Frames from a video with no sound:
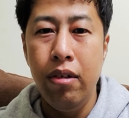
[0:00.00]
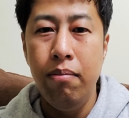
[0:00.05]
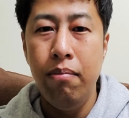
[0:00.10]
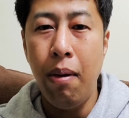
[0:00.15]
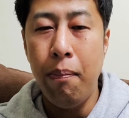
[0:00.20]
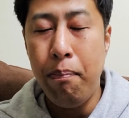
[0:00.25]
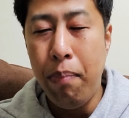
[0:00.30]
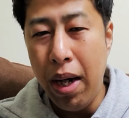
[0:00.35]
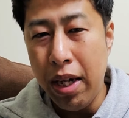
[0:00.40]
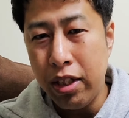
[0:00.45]

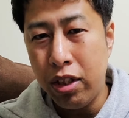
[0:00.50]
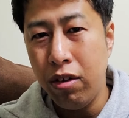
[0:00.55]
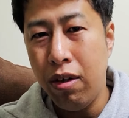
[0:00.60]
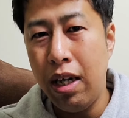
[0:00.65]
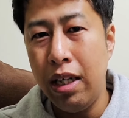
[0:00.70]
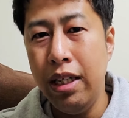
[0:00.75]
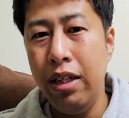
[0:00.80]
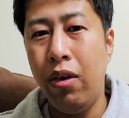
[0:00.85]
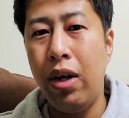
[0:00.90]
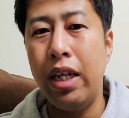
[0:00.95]
まあ、場所
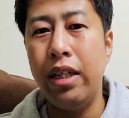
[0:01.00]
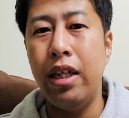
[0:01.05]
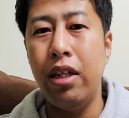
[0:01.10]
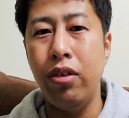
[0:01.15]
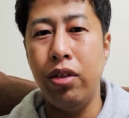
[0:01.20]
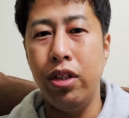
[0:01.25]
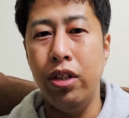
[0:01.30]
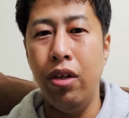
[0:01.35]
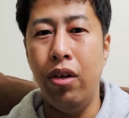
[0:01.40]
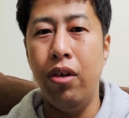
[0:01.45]
は良かった
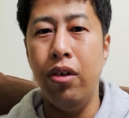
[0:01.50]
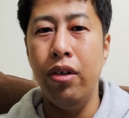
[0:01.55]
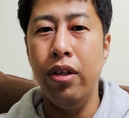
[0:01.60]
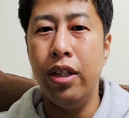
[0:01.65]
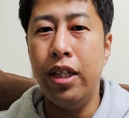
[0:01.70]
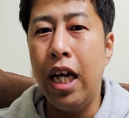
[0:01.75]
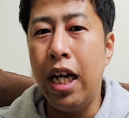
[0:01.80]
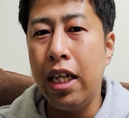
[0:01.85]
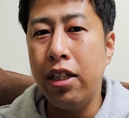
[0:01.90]
としよう。た